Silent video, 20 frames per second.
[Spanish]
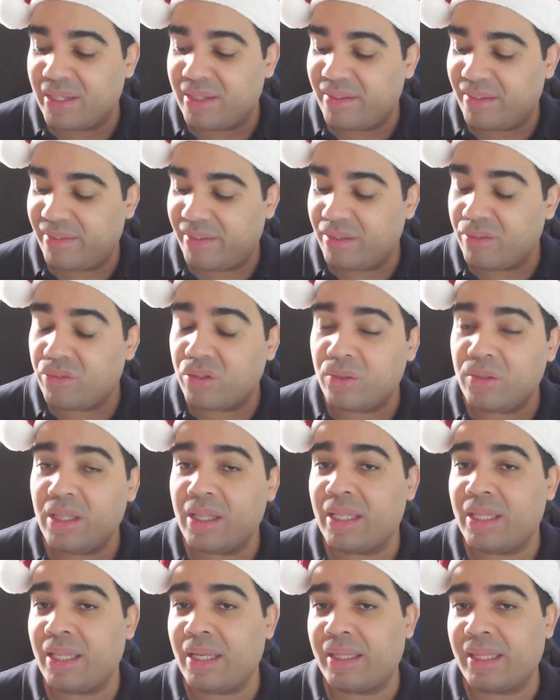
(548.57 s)
Si Sony
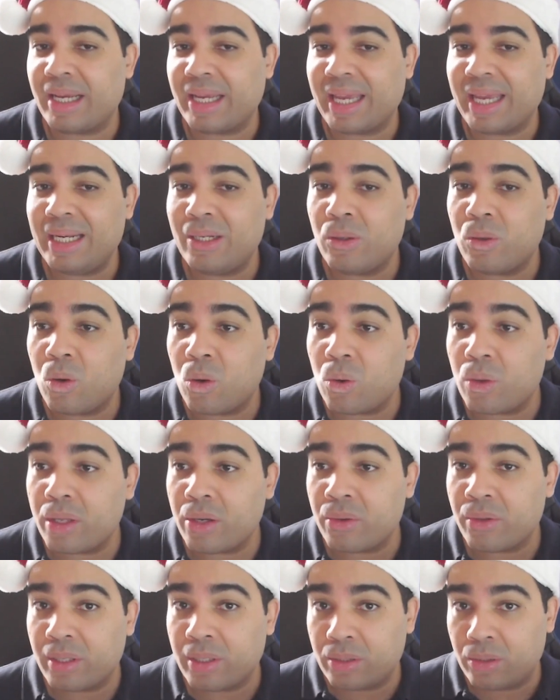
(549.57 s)
detecta que el
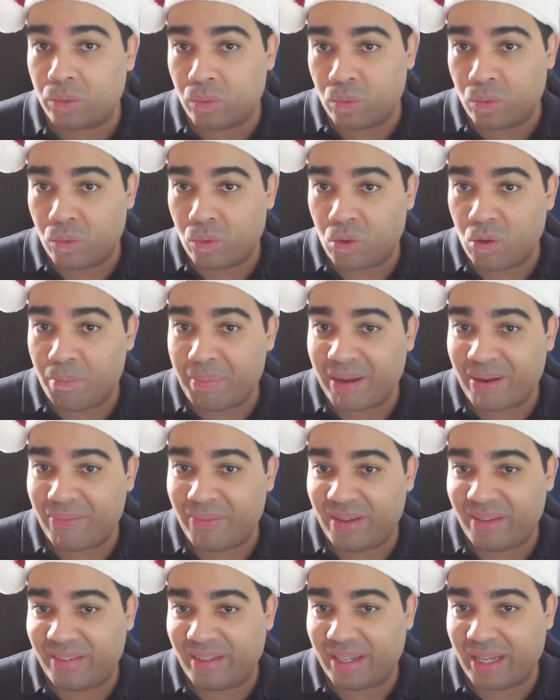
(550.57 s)
código de tu copia
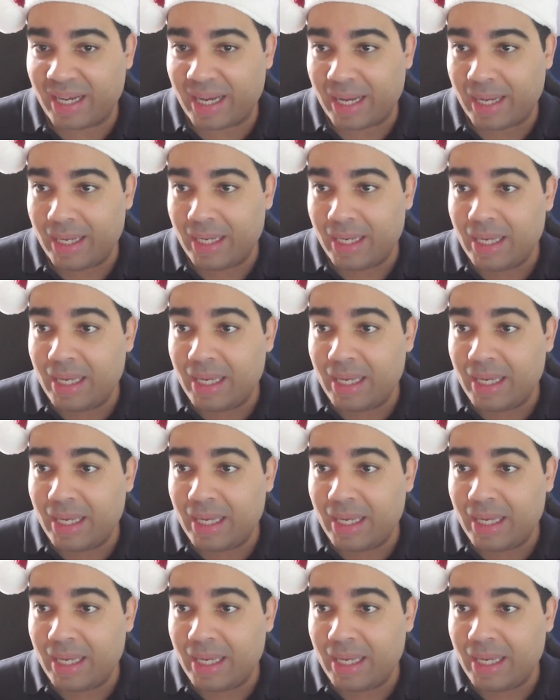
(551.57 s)
física